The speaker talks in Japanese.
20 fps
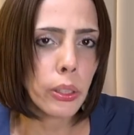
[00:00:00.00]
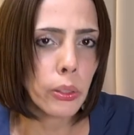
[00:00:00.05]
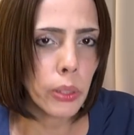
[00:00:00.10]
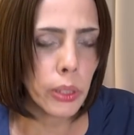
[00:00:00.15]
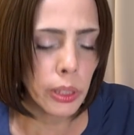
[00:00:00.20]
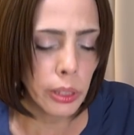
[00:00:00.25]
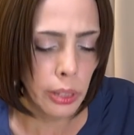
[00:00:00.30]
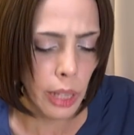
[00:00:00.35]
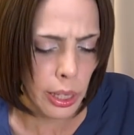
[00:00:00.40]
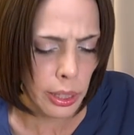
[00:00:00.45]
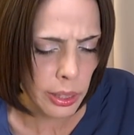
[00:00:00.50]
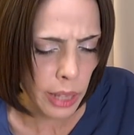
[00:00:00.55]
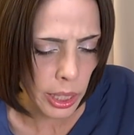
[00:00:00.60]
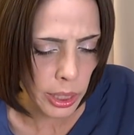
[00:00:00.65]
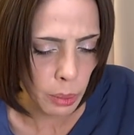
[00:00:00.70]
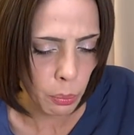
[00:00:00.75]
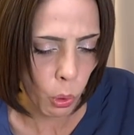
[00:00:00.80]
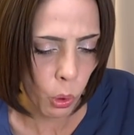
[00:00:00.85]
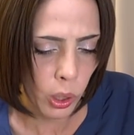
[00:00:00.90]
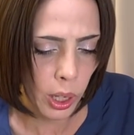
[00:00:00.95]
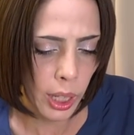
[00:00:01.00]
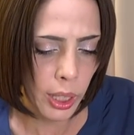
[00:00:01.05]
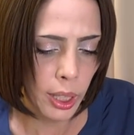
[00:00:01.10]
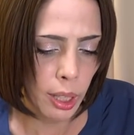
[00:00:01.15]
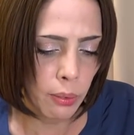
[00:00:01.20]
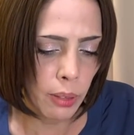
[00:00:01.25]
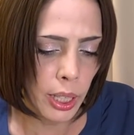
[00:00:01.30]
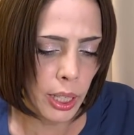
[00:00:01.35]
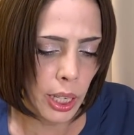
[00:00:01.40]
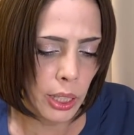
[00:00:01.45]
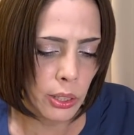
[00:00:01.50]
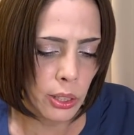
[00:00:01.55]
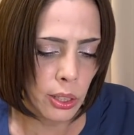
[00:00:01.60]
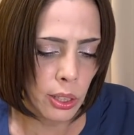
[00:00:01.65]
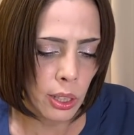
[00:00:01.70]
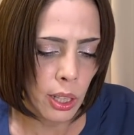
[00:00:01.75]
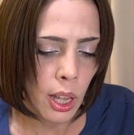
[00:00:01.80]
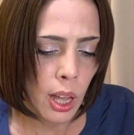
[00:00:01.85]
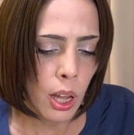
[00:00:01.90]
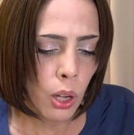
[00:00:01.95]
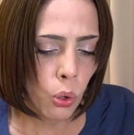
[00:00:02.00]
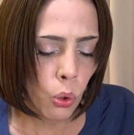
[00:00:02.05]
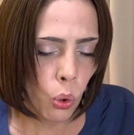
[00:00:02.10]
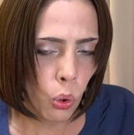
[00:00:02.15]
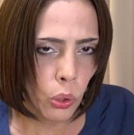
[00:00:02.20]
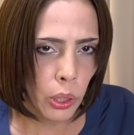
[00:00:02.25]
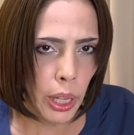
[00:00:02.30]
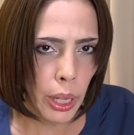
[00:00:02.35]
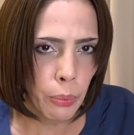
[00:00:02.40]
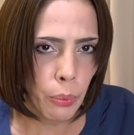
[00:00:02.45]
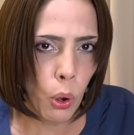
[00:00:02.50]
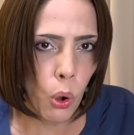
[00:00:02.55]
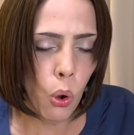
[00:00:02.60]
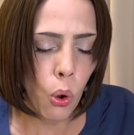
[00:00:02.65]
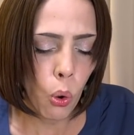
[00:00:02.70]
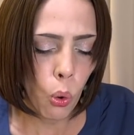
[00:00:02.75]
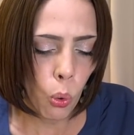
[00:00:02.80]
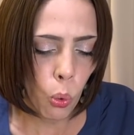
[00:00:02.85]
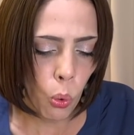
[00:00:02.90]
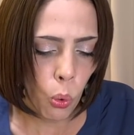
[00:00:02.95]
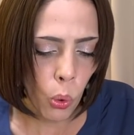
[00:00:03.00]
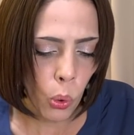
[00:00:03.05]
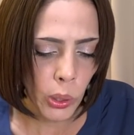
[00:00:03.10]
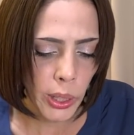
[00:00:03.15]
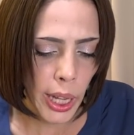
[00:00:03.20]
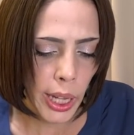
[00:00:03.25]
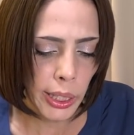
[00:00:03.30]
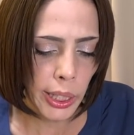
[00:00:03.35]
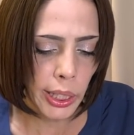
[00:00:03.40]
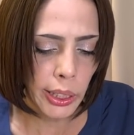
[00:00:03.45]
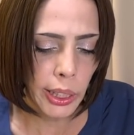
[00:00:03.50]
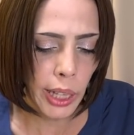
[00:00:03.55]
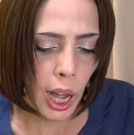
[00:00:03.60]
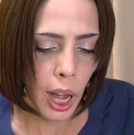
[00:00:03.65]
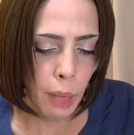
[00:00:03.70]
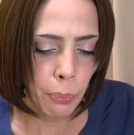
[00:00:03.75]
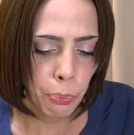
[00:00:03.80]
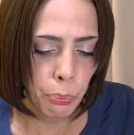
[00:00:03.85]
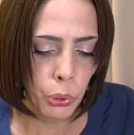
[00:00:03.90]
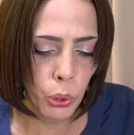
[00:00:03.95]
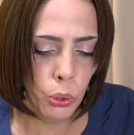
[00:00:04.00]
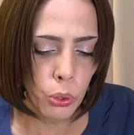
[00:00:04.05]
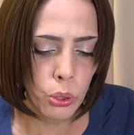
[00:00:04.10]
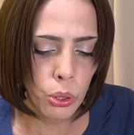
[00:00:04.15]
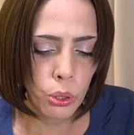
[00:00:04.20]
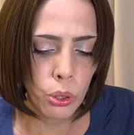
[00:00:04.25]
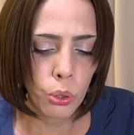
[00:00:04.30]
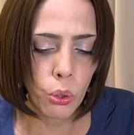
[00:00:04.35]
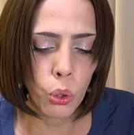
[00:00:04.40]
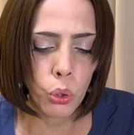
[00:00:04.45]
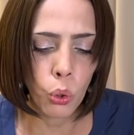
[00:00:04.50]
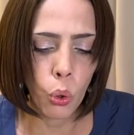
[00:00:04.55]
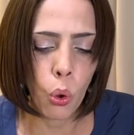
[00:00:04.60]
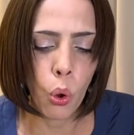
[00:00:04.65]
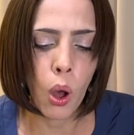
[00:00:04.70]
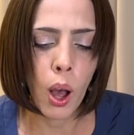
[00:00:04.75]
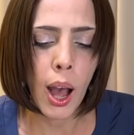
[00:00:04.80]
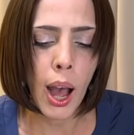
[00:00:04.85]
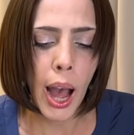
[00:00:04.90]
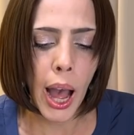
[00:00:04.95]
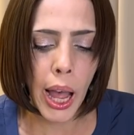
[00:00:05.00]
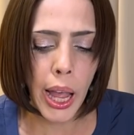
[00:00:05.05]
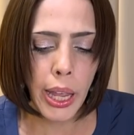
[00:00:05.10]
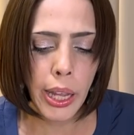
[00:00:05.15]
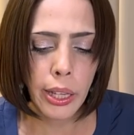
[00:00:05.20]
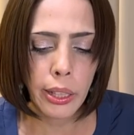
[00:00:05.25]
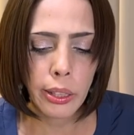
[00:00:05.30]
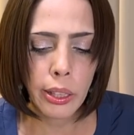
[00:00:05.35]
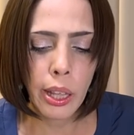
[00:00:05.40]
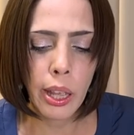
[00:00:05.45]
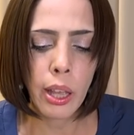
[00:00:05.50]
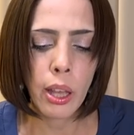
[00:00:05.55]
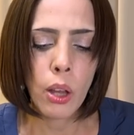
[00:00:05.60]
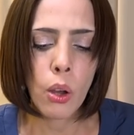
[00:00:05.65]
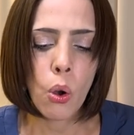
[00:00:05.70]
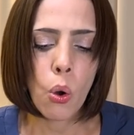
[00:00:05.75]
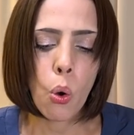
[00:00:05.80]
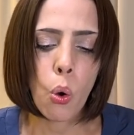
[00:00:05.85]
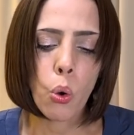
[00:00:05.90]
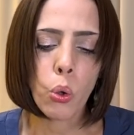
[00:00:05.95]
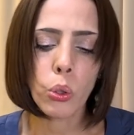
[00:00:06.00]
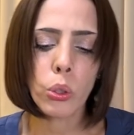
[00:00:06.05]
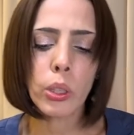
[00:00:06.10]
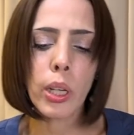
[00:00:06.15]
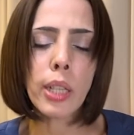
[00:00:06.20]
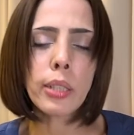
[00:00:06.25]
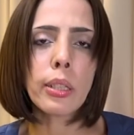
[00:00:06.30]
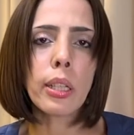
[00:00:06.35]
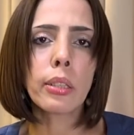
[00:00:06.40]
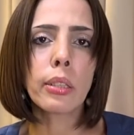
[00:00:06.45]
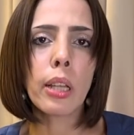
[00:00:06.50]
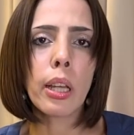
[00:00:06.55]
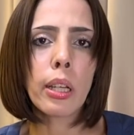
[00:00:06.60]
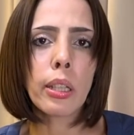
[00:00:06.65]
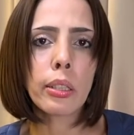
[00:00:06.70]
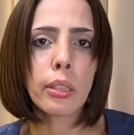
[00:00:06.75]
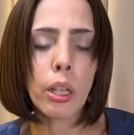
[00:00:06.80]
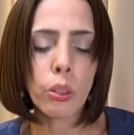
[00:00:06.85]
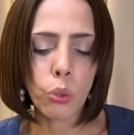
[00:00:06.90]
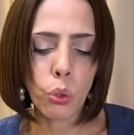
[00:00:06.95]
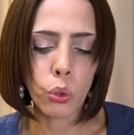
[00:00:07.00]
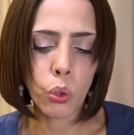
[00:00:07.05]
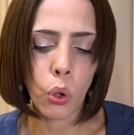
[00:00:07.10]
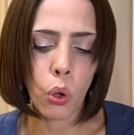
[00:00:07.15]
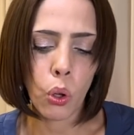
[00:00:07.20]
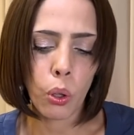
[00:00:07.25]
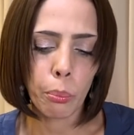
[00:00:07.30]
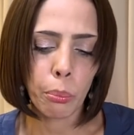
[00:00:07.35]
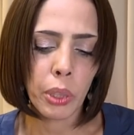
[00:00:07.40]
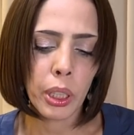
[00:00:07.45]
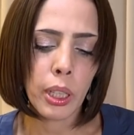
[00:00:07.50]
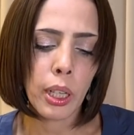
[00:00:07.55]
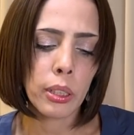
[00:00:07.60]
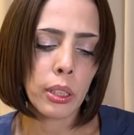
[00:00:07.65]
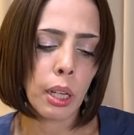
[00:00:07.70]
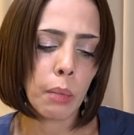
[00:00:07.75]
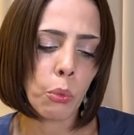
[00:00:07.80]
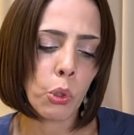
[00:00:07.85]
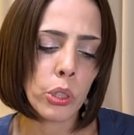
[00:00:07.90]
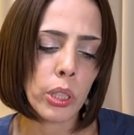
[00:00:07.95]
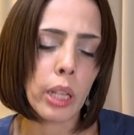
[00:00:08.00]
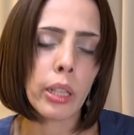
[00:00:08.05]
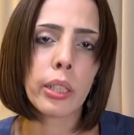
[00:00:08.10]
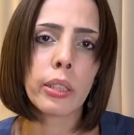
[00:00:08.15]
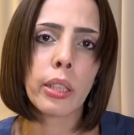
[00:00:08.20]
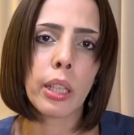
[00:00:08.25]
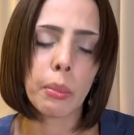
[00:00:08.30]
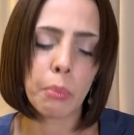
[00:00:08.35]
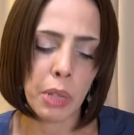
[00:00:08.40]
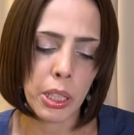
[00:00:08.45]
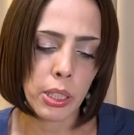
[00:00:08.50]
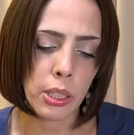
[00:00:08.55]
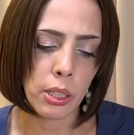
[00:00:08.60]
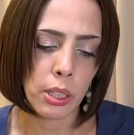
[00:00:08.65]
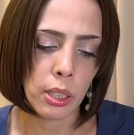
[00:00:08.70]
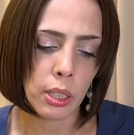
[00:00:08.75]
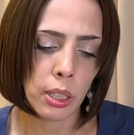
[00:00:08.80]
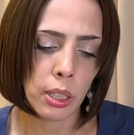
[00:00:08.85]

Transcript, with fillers: 握していたにもかかわらず、これを公に発表することをあえて遅らせていたとの見方もされています。